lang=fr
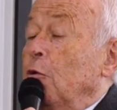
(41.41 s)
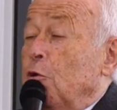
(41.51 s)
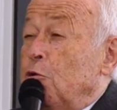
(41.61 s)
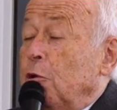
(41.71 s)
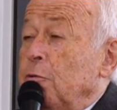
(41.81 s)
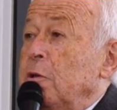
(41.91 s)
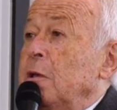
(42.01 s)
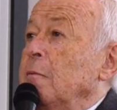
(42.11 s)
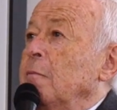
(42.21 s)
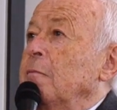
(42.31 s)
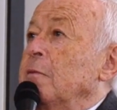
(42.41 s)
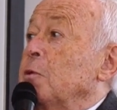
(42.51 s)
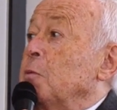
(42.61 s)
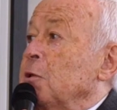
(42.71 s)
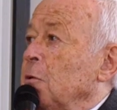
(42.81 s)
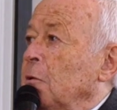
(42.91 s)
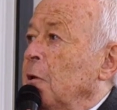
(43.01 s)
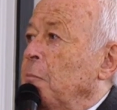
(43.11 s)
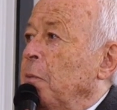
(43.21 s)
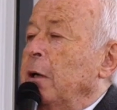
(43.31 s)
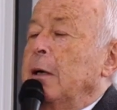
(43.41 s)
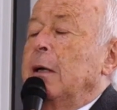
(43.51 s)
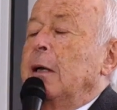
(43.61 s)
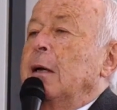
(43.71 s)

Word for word: Aujourd'hui, 60 ans après,